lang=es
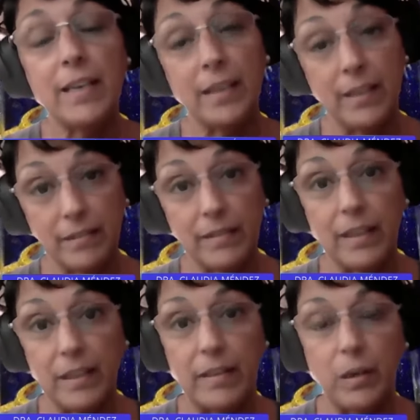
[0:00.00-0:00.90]
en
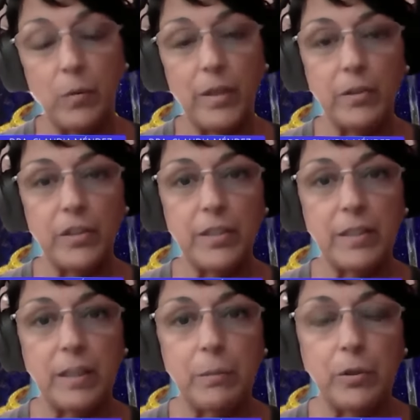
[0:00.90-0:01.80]
esta era de acuario que ya
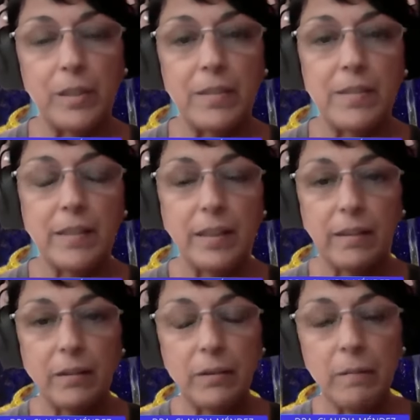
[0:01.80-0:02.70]
estamos
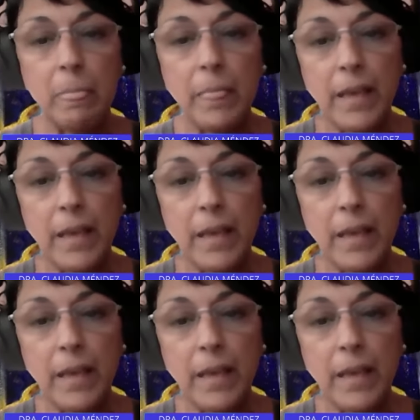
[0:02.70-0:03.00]
transitando